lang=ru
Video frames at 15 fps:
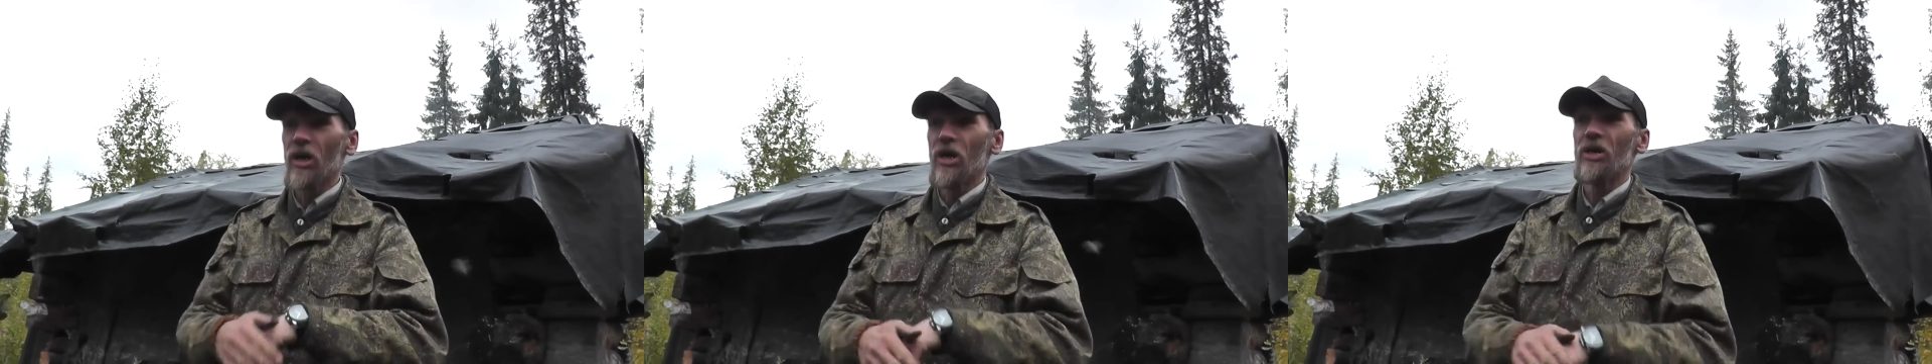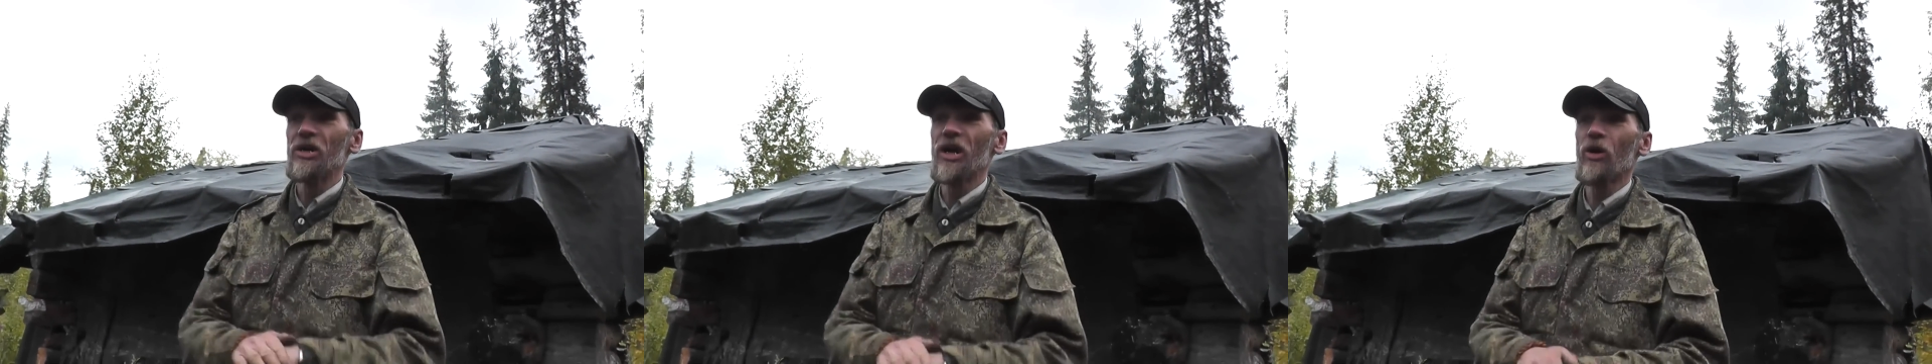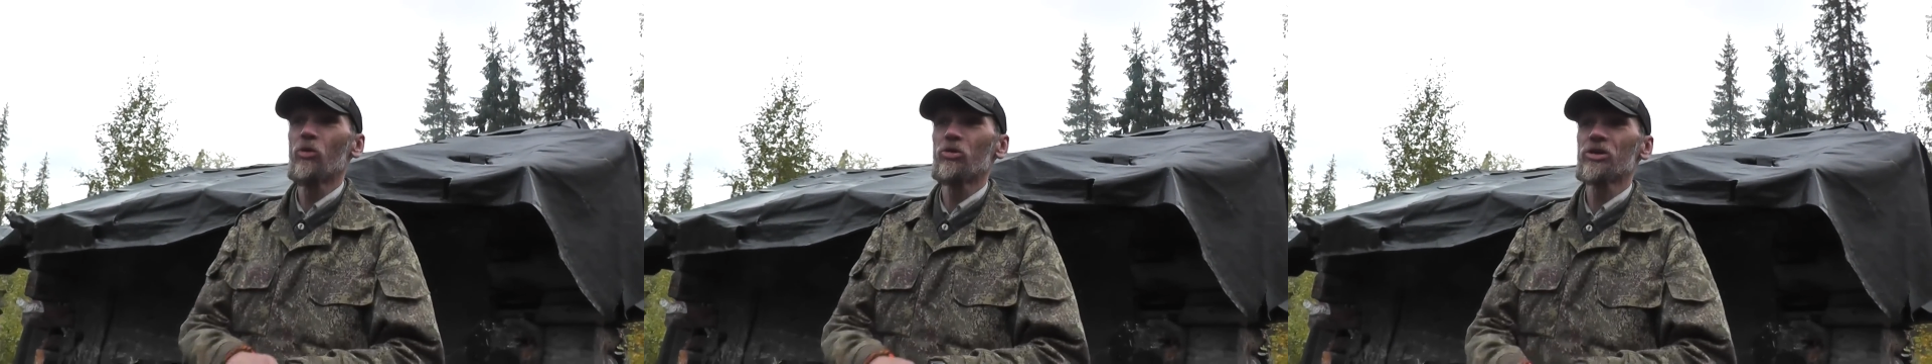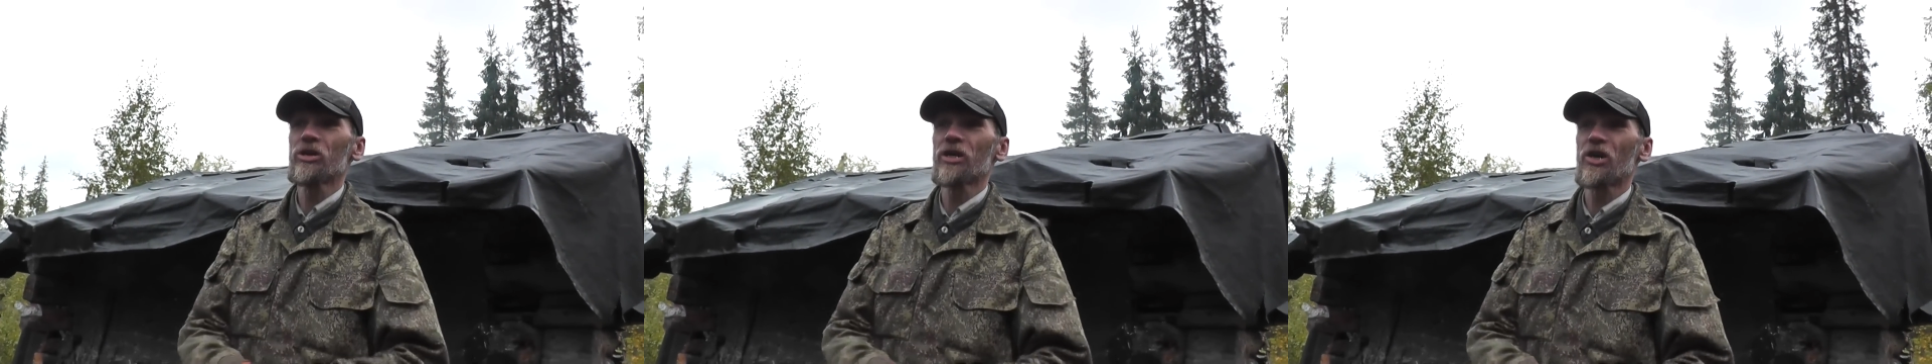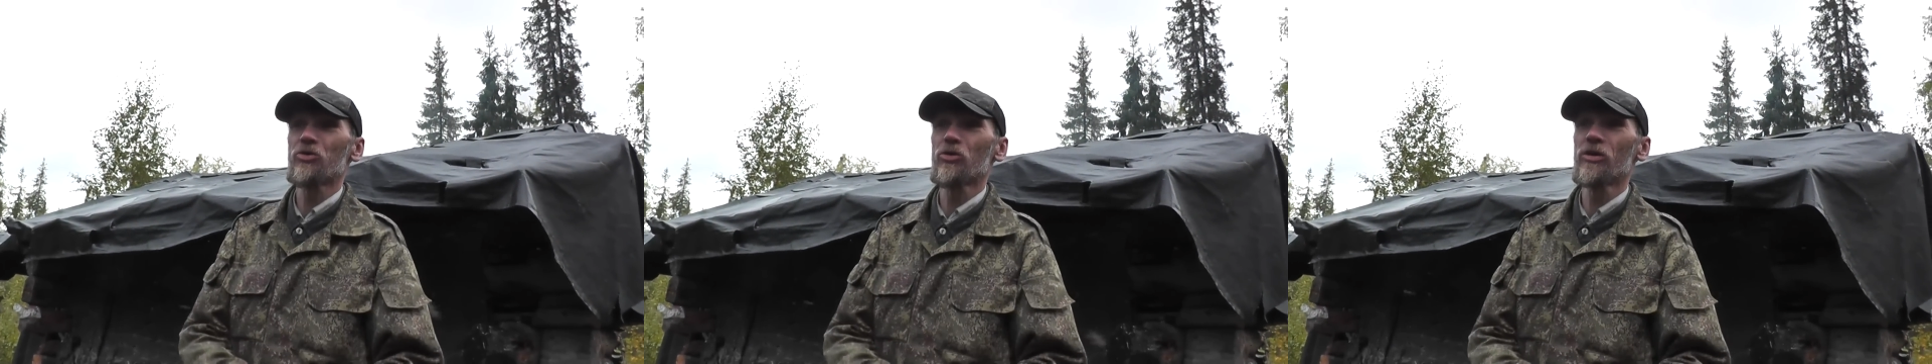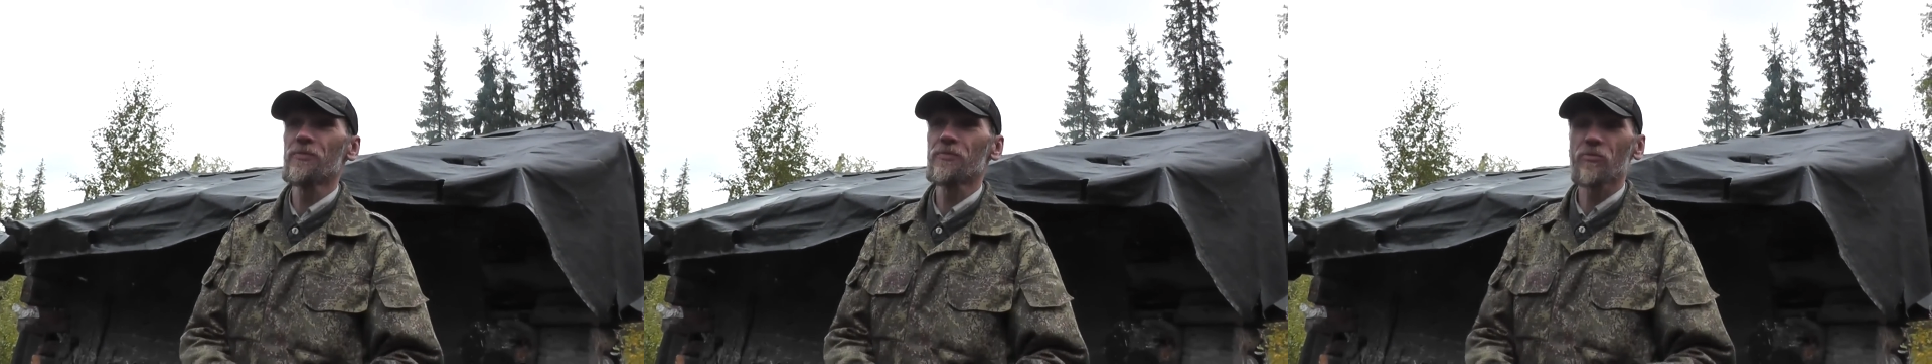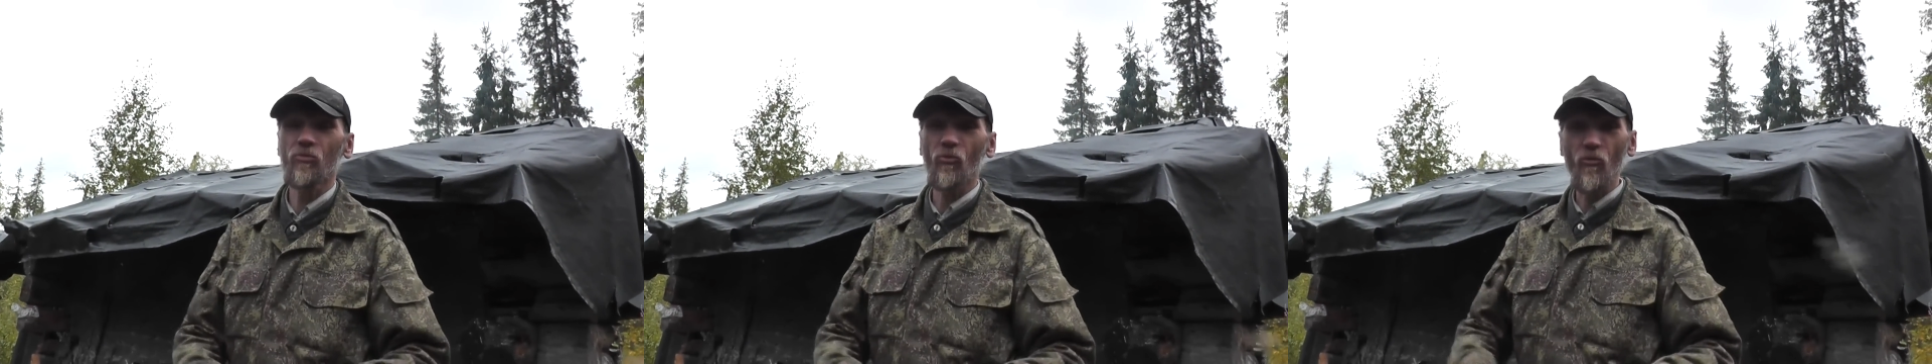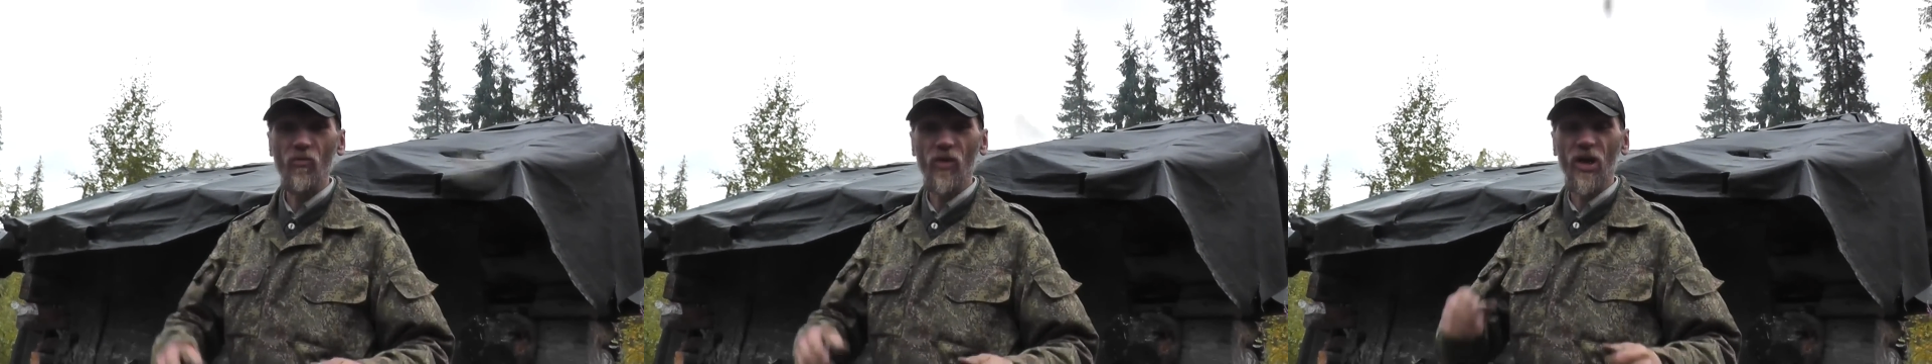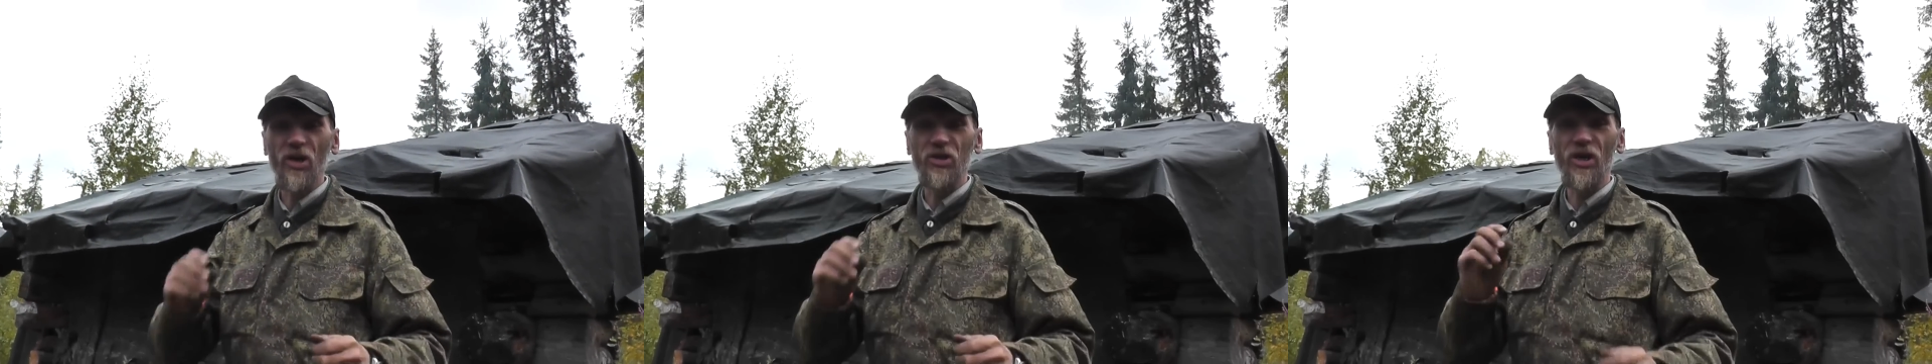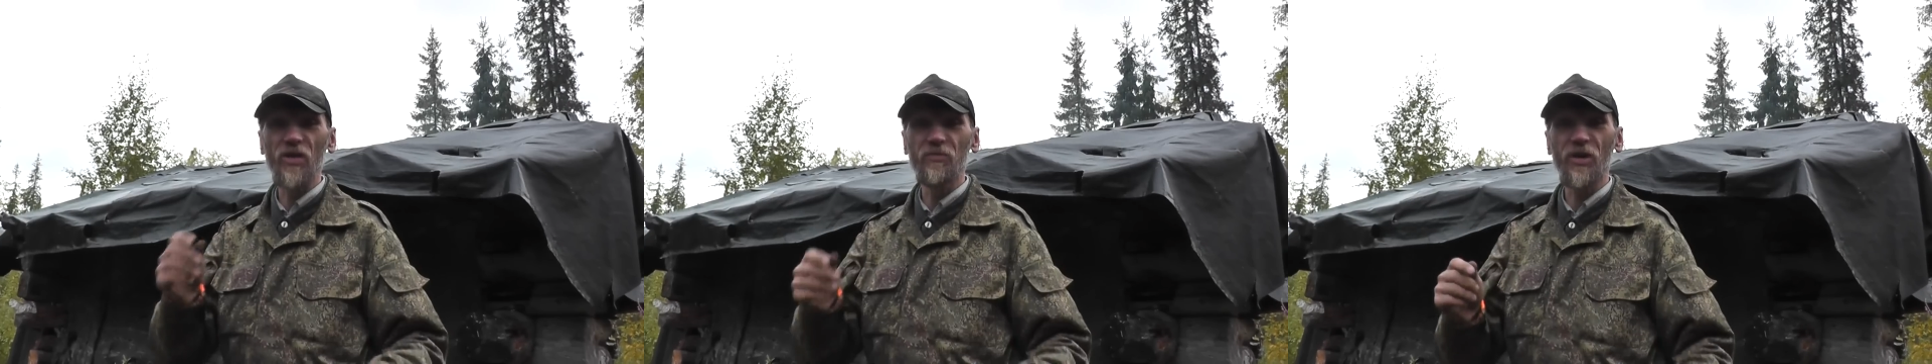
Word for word: Я очень хорошо стал